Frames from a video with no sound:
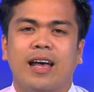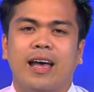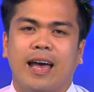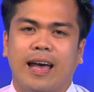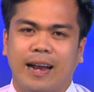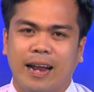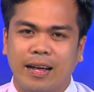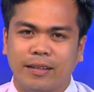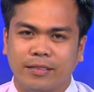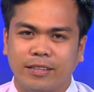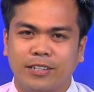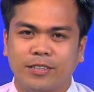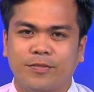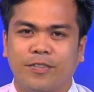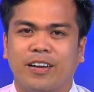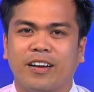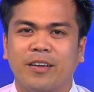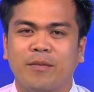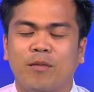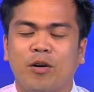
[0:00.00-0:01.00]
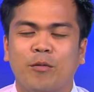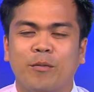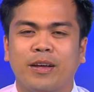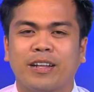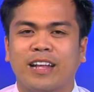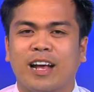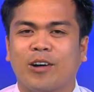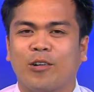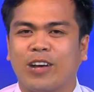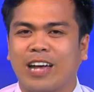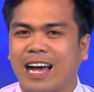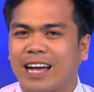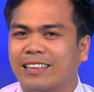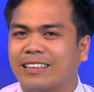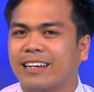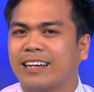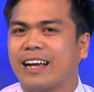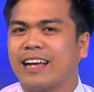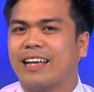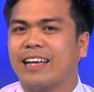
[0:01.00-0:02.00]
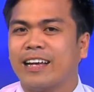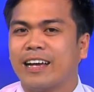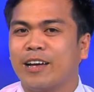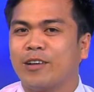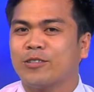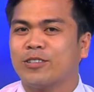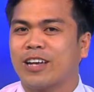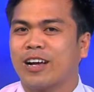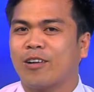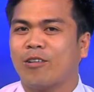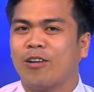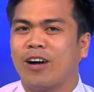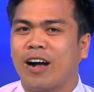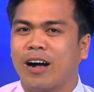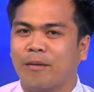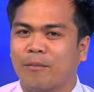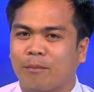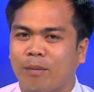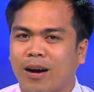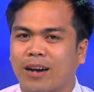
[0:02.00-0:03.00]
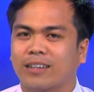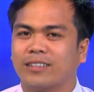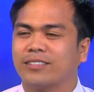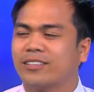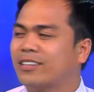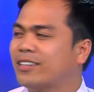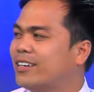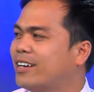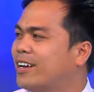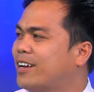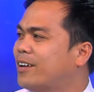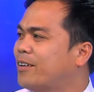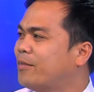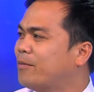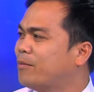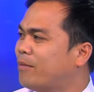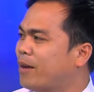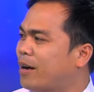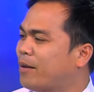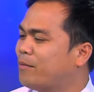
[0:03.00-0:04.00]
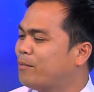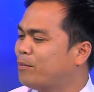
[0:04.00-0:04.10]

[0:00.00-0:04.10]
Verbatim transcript: And at this very moment, ako ihatag ang higayon sa ako ang partner, Ma'am,